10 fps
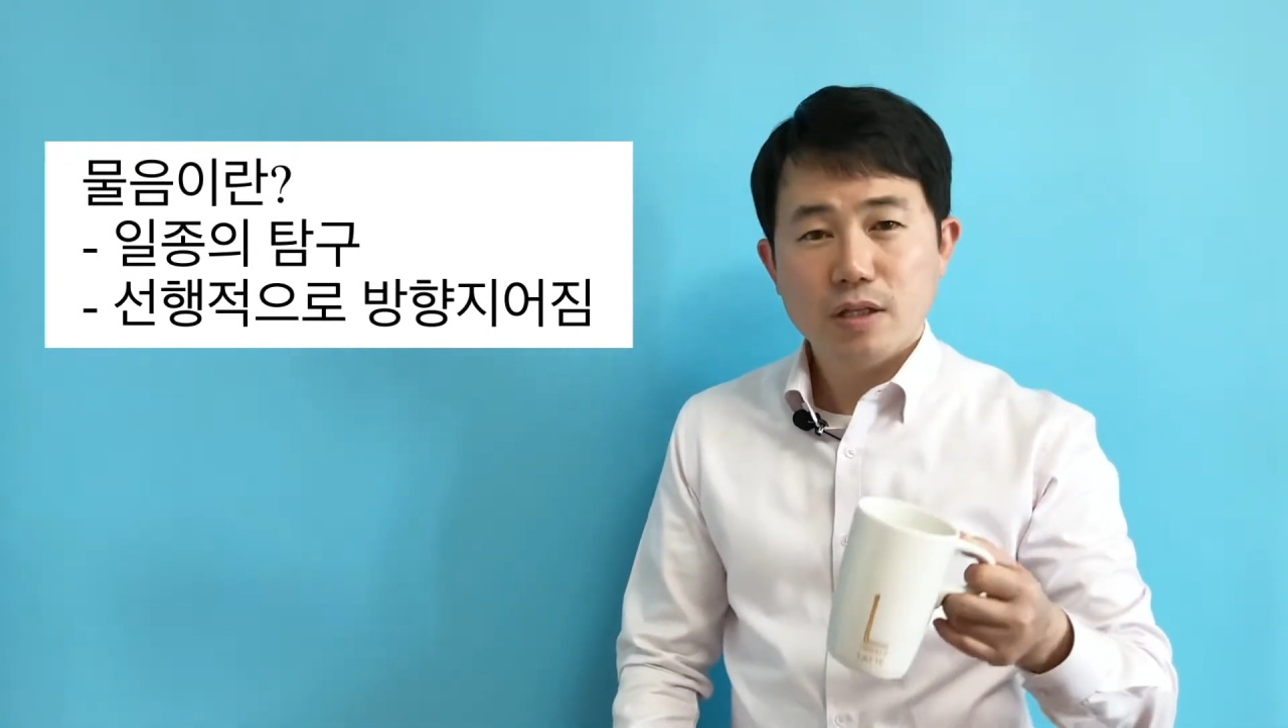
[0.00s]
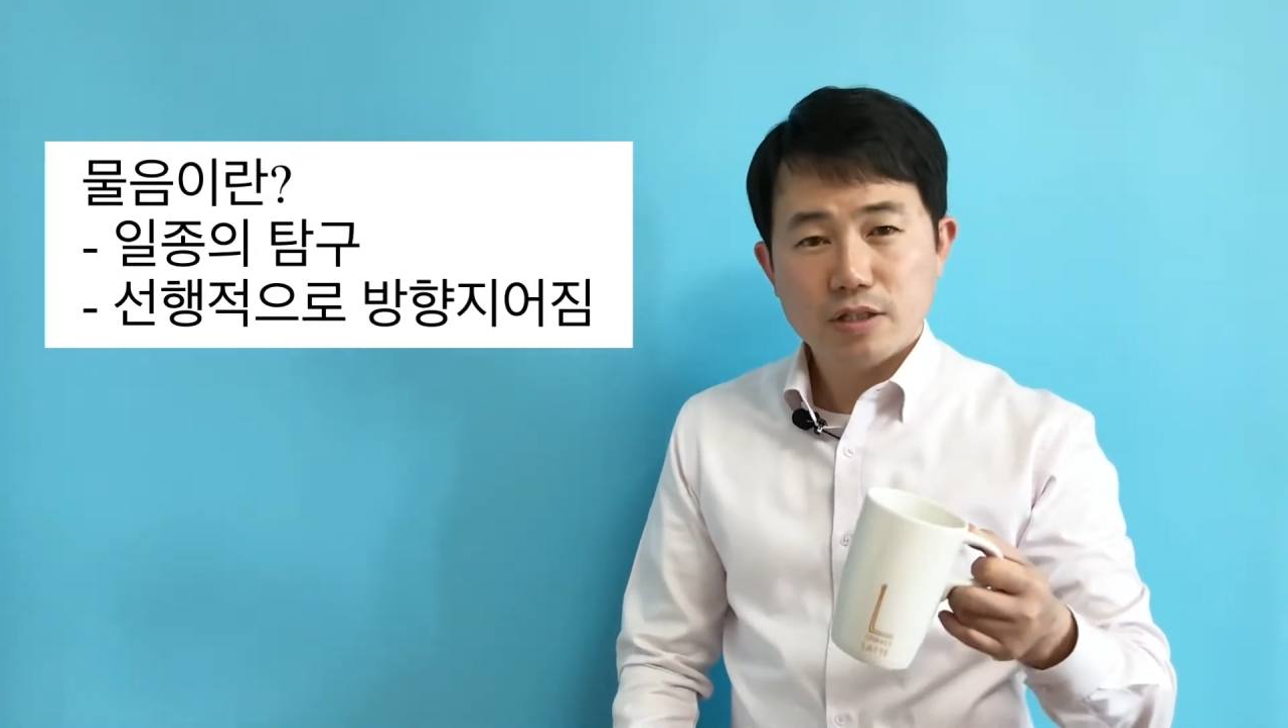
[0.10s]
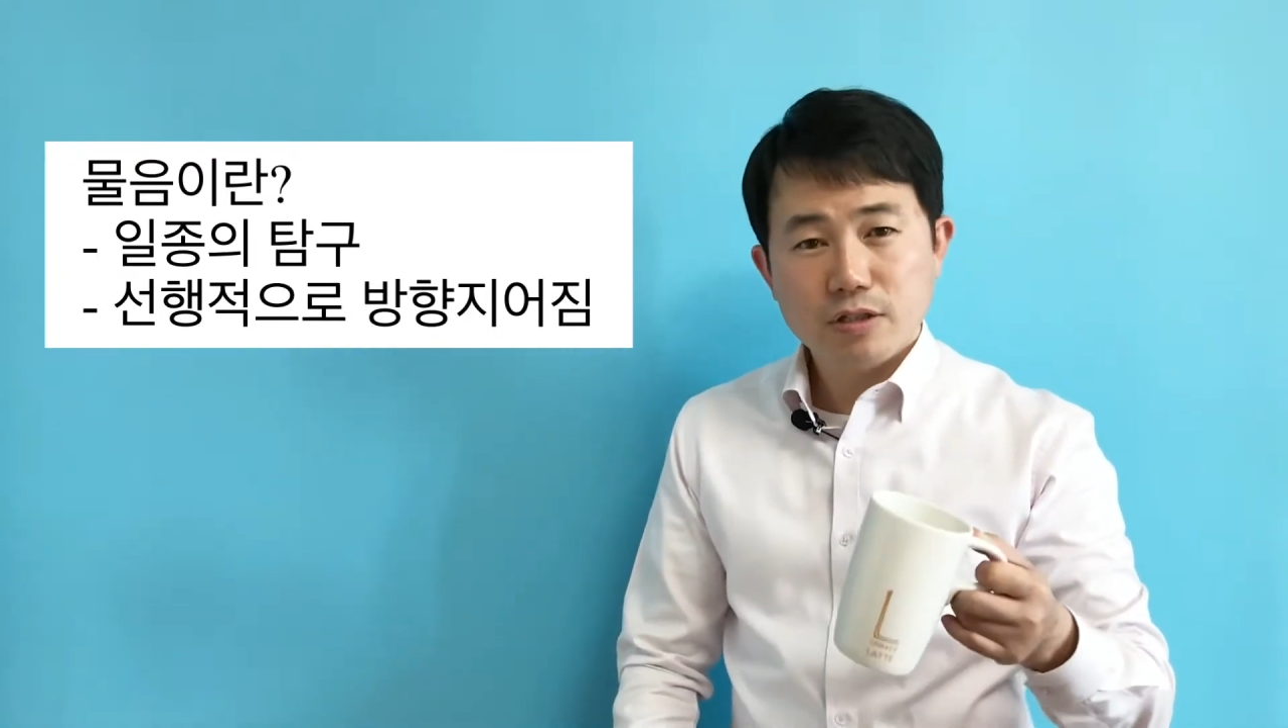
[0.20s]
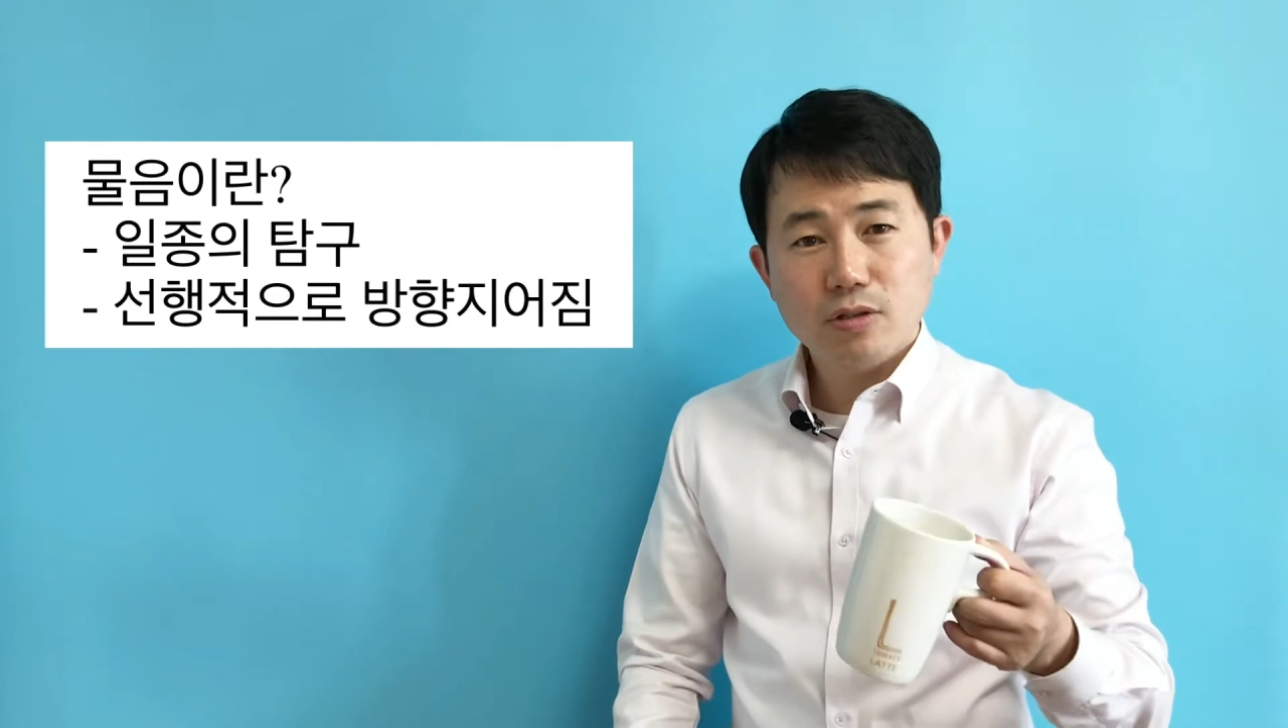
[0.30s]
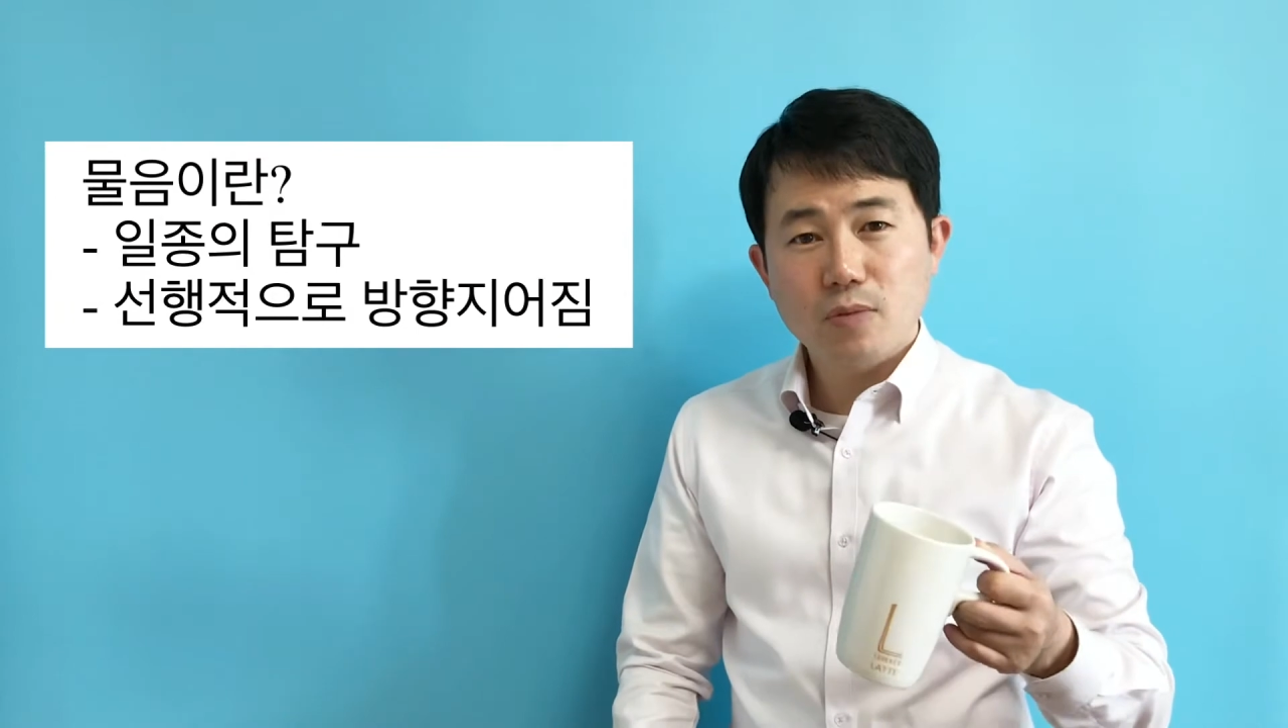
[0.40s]

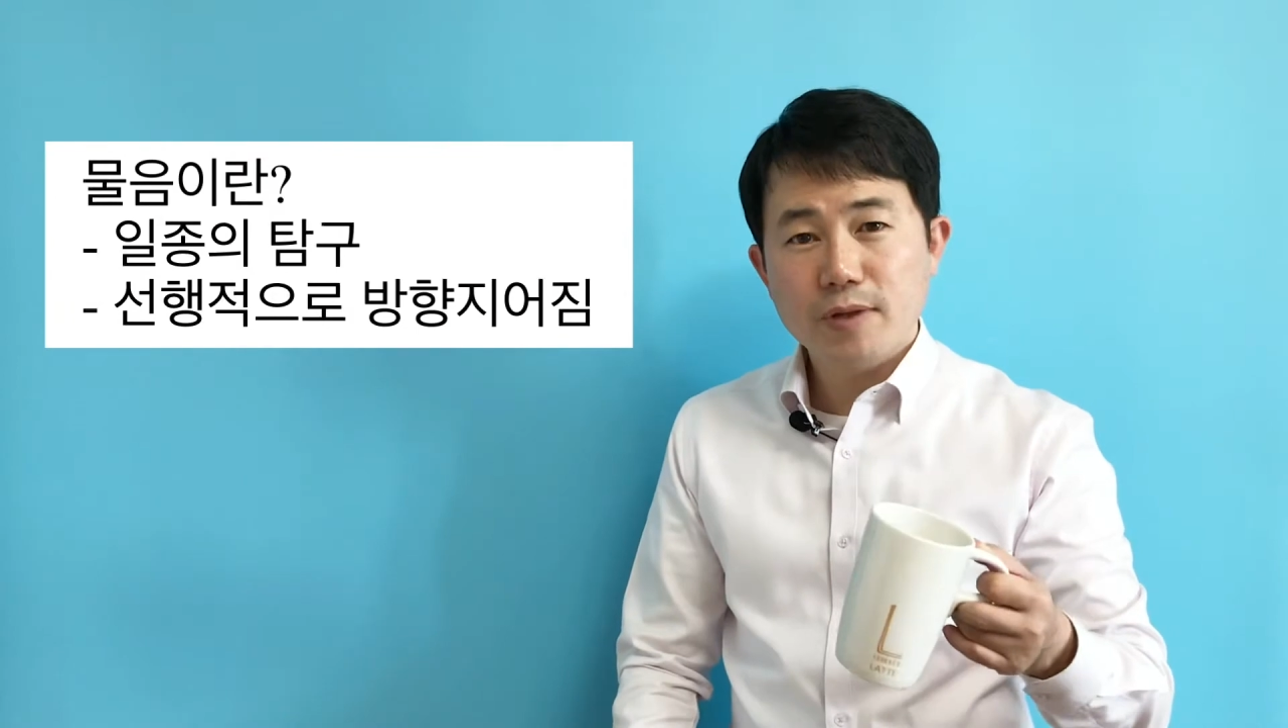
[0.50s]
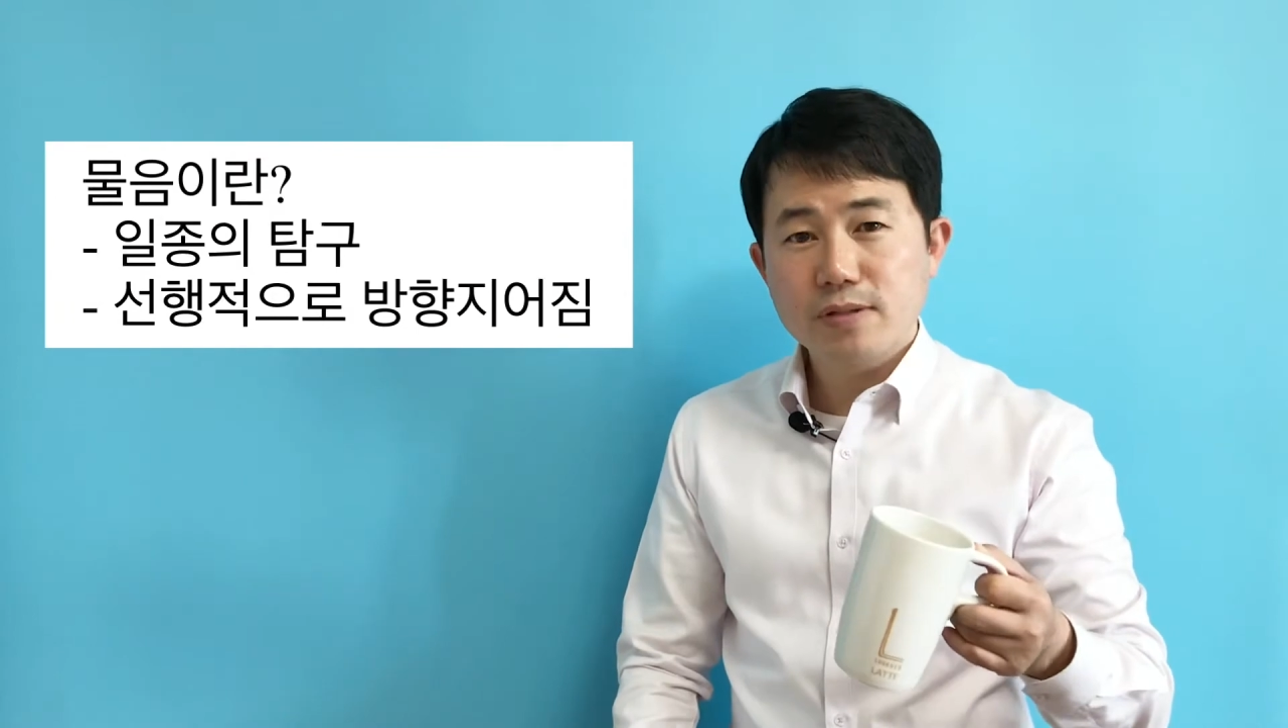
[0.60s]
이 컵에